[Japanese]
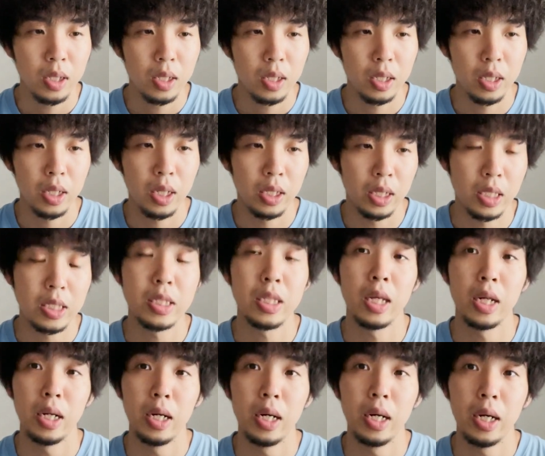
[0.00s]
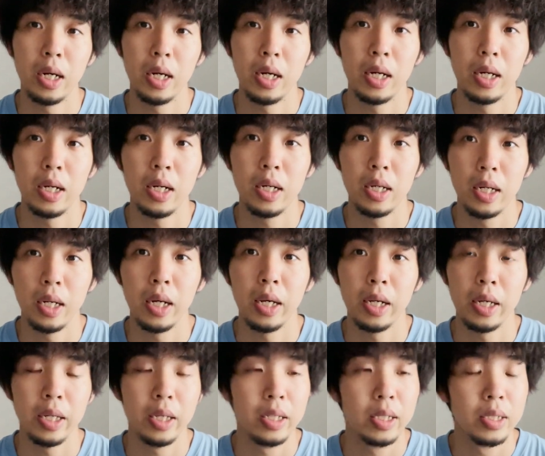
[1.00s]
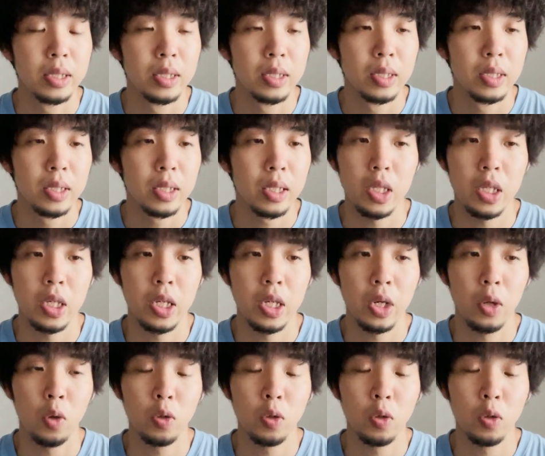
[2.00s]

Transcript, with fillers: えー、なぜなら、はい。えー、